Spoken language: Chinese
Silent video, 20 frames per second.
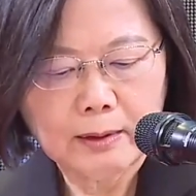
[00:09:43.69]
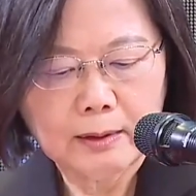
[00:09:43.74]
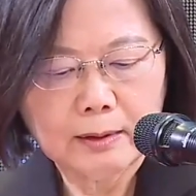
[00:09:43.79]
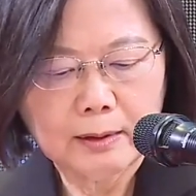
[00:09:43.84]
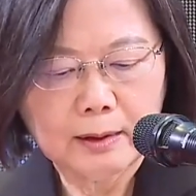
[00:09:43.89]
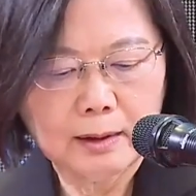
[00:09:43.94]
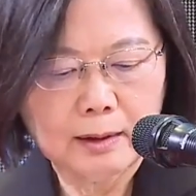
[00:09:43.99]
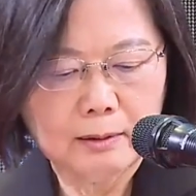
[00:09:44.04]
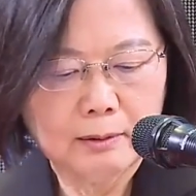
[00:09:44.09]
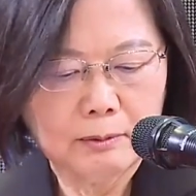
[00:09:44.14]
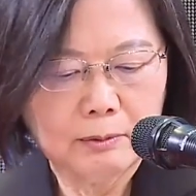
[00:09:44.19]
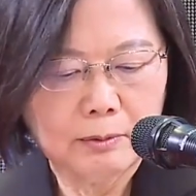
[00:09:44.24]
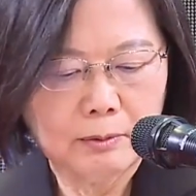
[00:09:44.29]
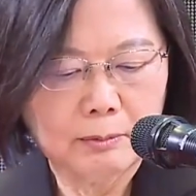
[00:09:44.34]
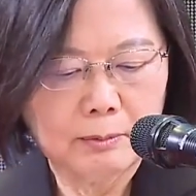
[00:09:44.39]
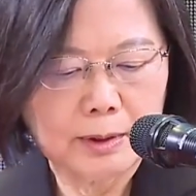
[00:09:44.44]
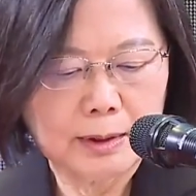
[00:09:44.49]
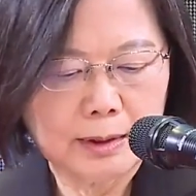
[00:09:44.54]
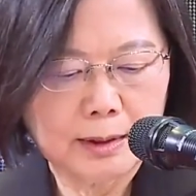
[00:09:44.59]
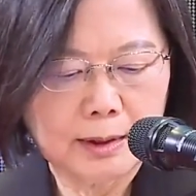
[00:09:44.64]
那我
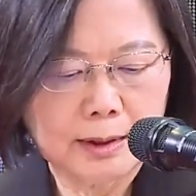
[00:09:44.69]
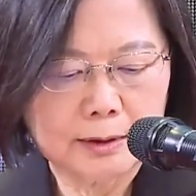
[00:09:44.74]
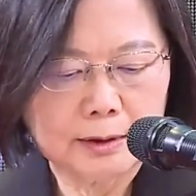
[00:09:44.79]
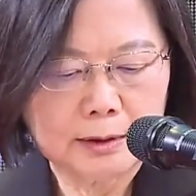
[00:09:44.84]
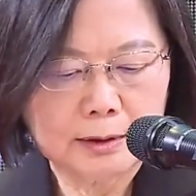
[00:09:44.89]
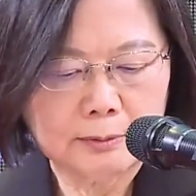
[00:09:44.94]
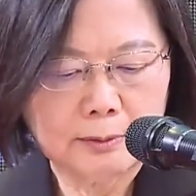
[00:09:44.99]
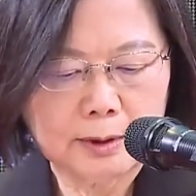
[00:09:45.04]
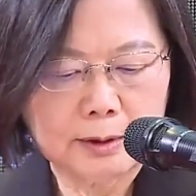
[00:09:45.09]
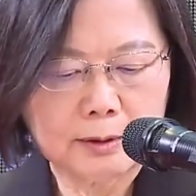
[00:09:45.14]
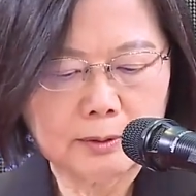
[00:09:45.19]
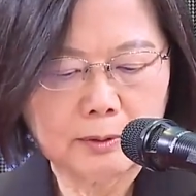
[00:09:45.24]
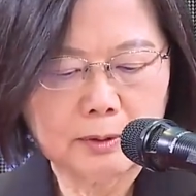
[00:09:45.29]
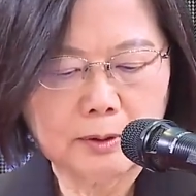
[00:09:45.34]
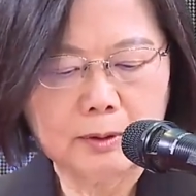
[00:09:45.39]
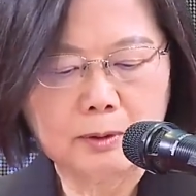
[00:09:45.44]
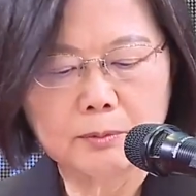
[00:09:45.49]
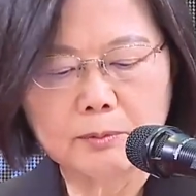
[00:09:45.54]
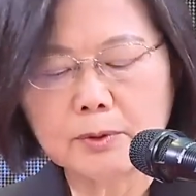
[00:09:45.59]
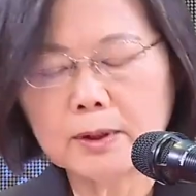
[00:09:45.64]
们也希望
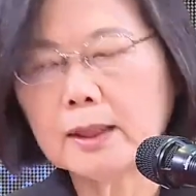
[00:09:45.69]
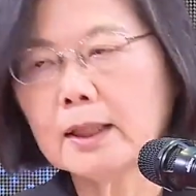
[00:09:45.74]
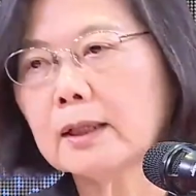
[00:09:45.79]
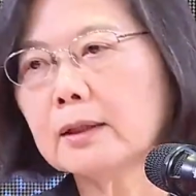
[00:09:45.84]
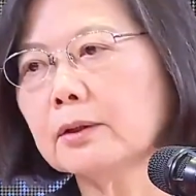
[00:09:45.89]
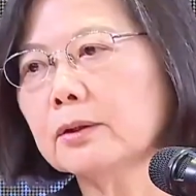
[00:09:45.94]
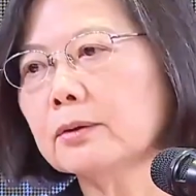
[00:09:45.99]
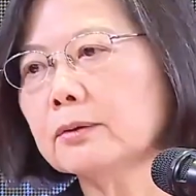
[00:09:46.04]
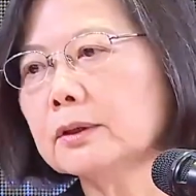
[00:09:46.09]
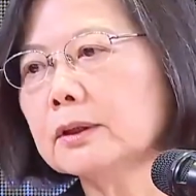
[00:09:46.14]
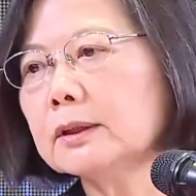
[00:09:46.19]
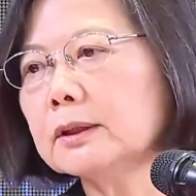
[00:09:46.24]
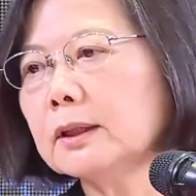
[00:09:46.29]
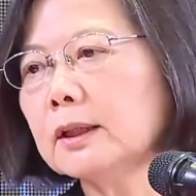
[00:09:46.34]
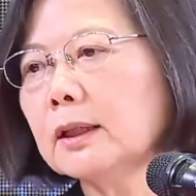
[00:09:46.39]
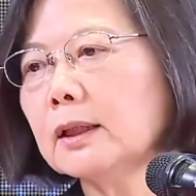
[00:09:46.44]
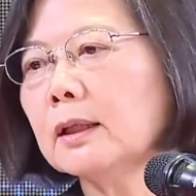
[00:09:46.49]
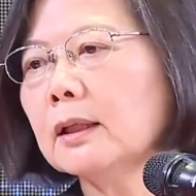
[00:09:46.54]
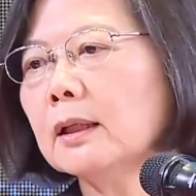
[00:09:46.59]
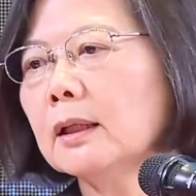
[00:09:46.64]
呃未来有一
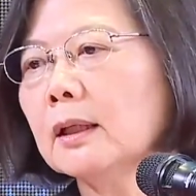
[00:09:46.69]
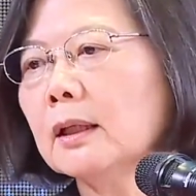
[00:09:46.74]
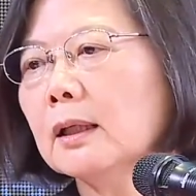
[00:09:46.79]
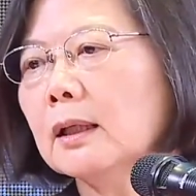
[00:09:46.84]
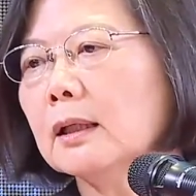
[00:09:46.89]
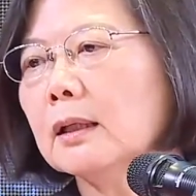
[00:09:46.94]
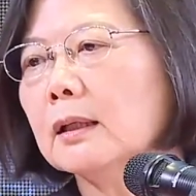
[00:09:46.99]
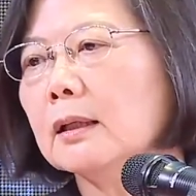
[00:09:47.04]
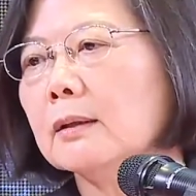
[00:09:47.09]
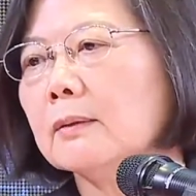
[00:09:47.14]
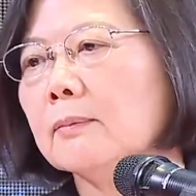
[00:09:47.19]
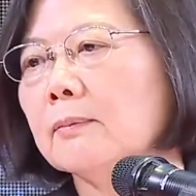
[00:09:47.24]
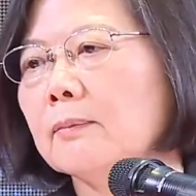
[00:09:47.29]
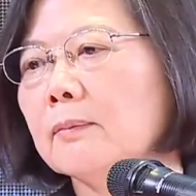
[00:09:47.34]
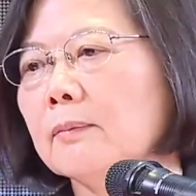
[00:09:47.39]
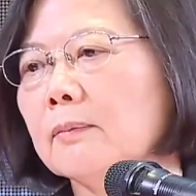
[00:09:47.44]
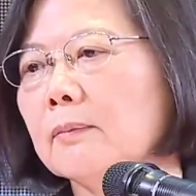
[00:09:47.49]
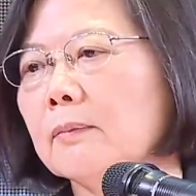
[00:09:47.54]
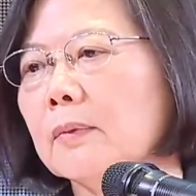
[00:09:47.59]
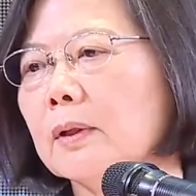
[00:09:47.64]
些呃
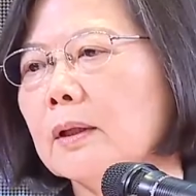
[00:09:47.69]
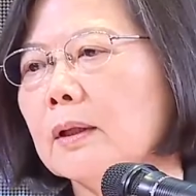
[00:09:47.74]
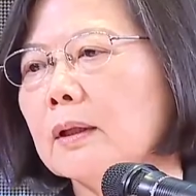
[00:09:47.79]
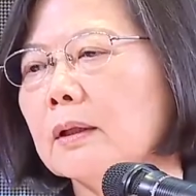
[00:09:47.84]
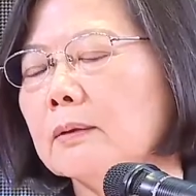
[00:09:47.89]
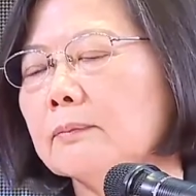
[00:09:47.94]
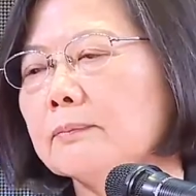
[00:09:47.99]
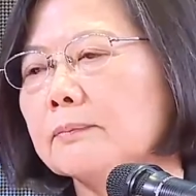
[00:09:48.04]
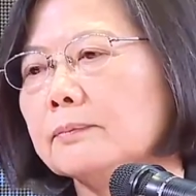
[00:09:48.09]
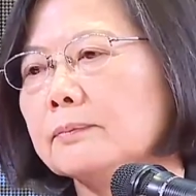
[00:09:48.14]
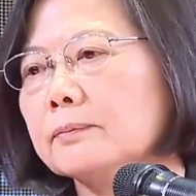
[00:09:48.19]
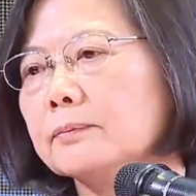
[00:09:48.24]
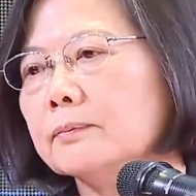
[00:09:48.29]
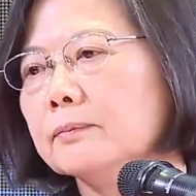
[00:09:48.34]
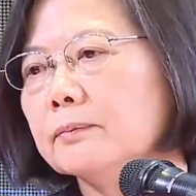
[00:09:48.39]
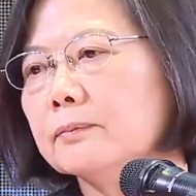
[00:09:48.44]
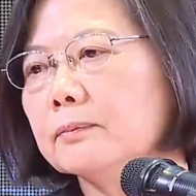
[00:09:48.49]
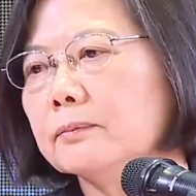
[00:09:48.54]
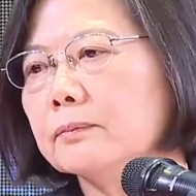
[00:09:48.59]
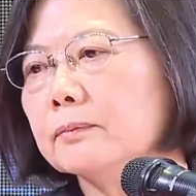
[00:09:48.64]
呃
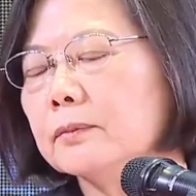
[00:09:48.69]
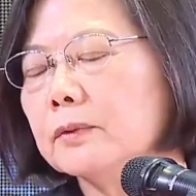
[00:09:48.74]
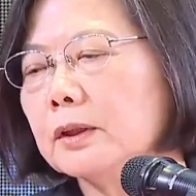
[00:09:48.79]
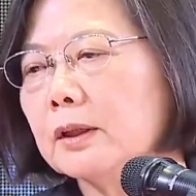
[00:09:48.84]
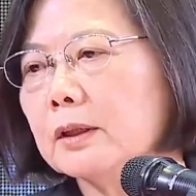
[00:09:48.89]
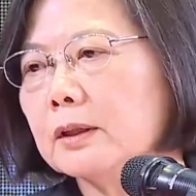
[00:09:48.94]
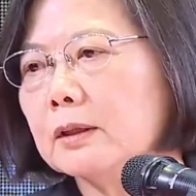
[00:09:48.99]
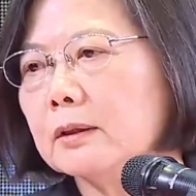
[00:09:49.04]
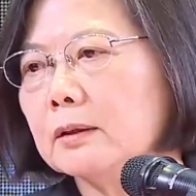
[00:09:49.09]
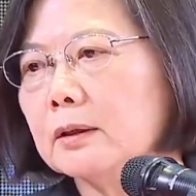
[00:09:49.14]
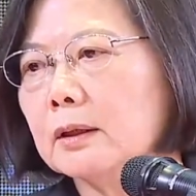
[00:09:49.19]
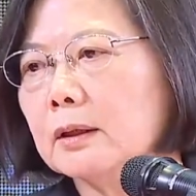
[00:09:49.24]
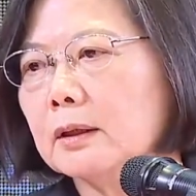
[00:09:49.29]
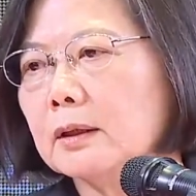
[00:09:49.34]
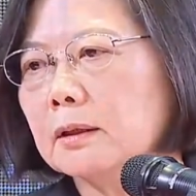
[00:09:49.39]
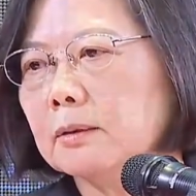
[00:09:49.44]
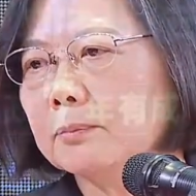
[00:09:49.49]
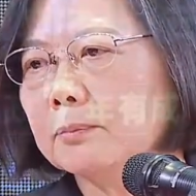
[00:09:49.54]
这个呃